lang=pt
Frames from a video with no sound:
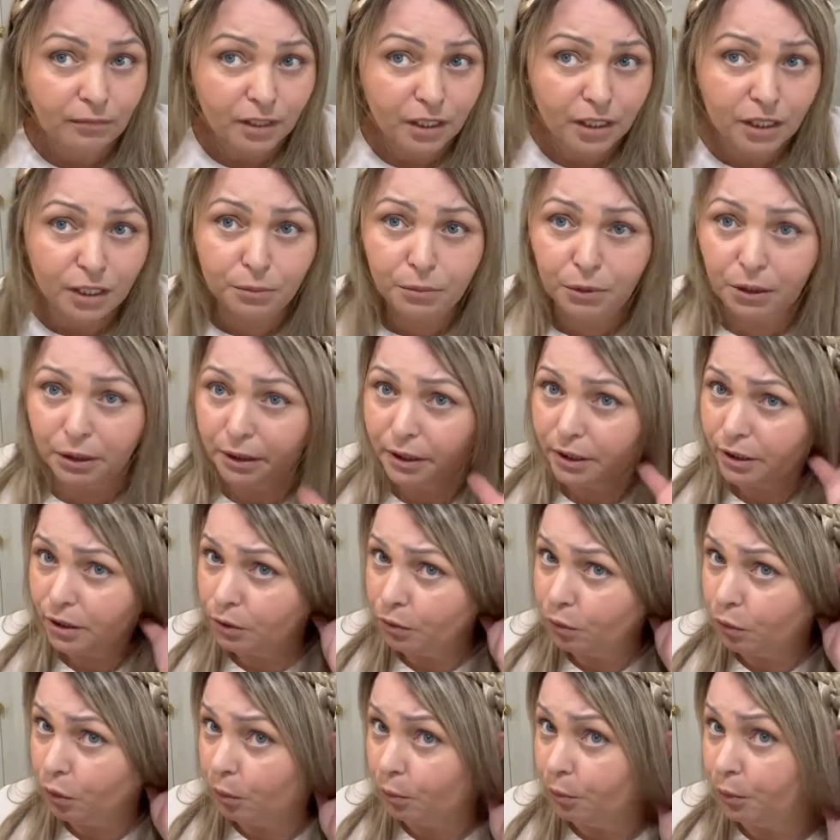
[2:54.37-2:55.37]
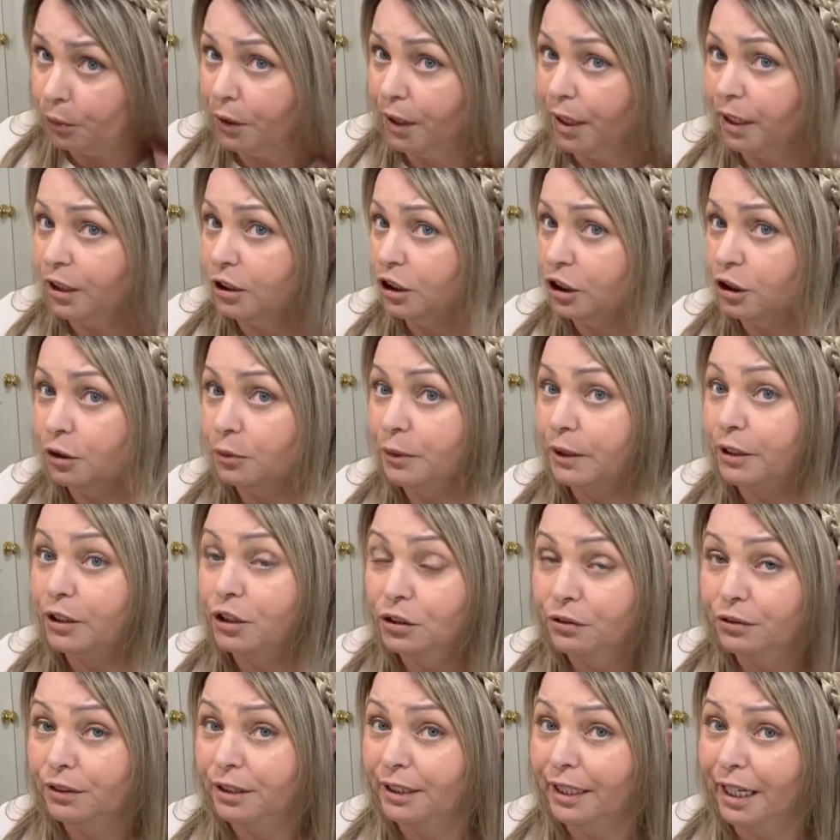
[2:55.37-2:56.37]
Simone, que você não comprou lá, gente, porque
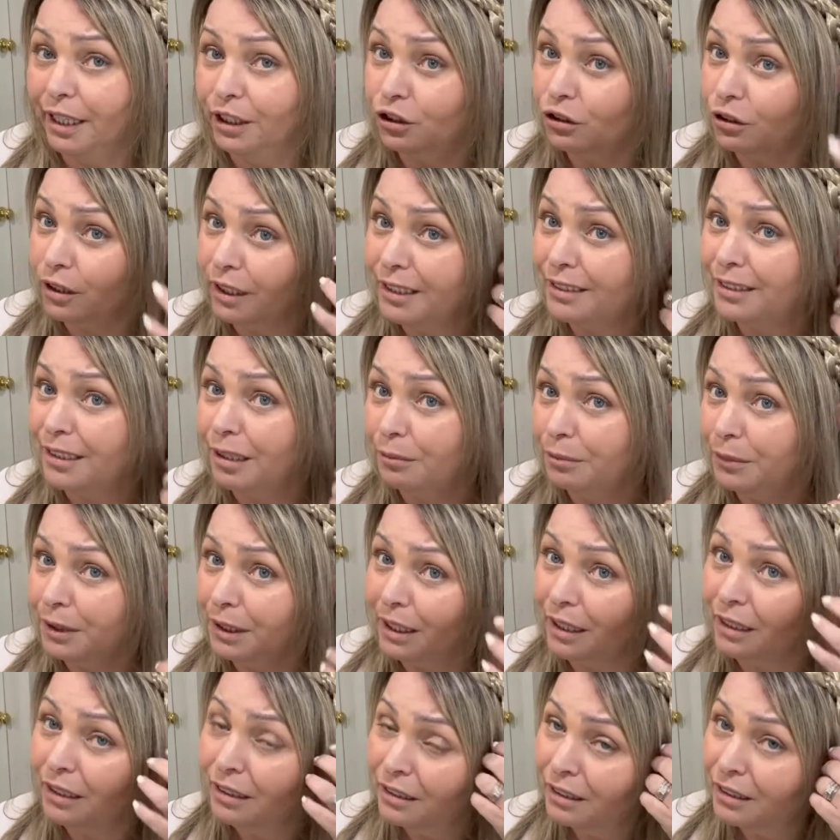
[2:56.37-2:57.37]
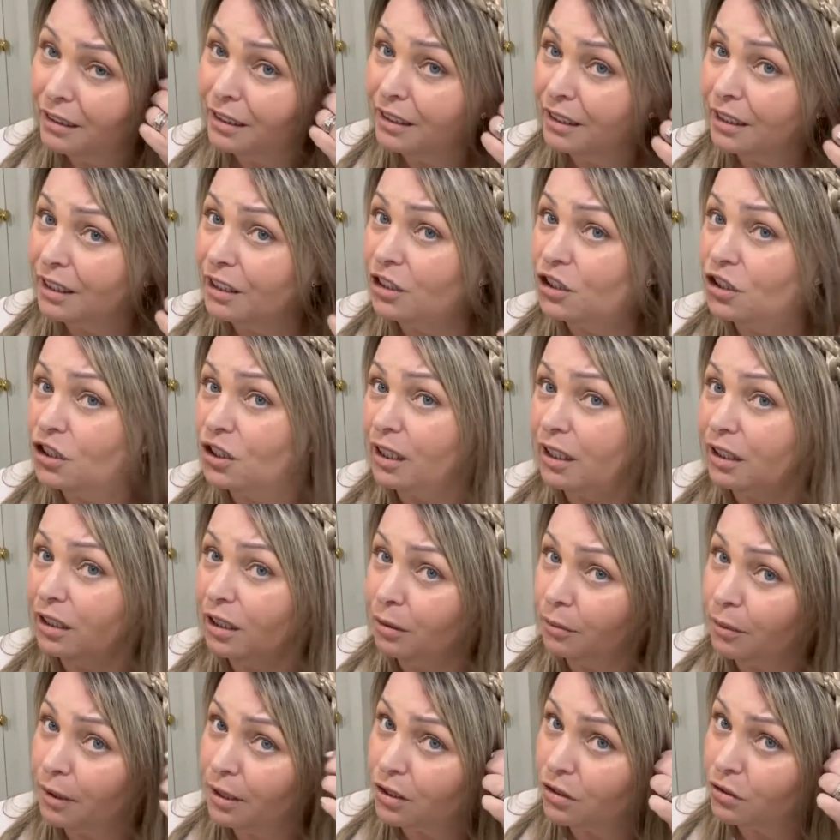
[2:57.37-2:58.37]
de verdade eu nem sabia que tinha no
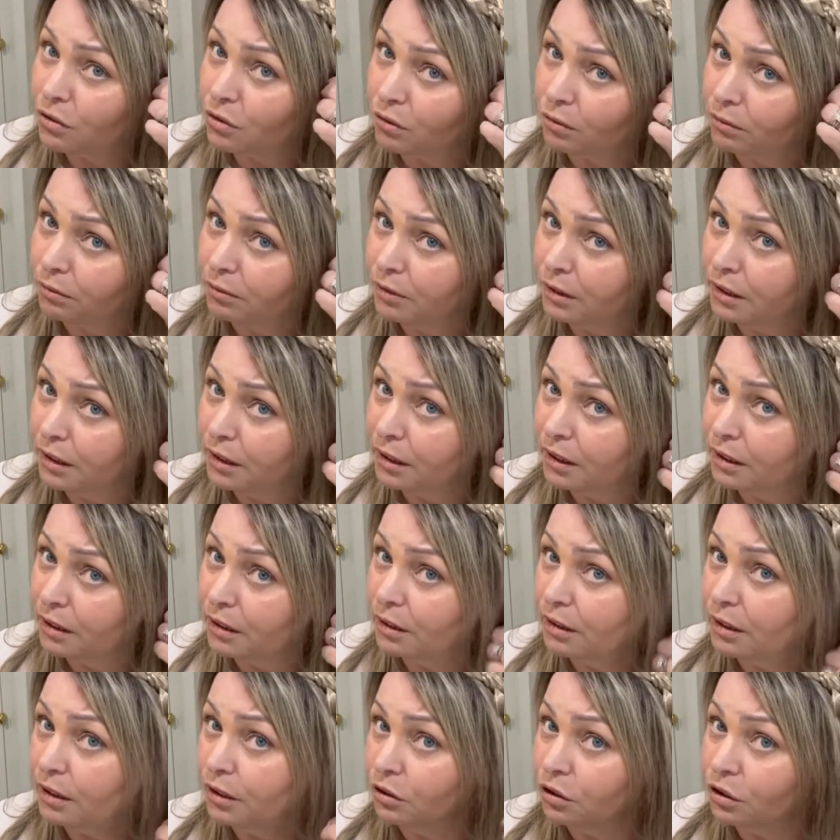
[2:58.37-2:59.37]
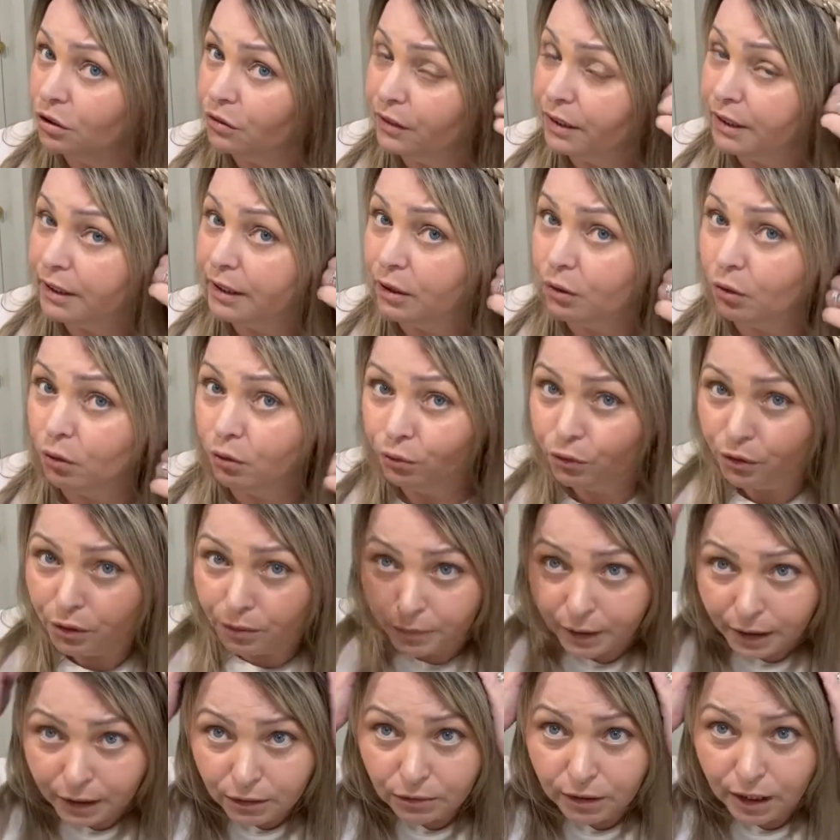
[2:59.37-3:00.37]
Amazon. Eu devia ter
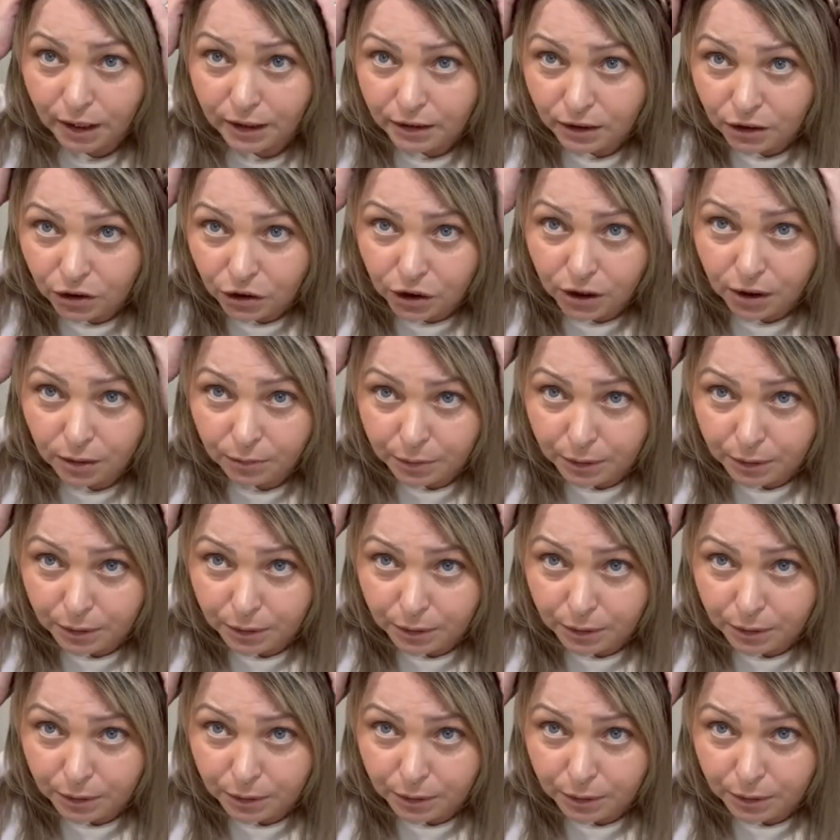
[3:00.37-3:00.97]
confirmado lá se tinha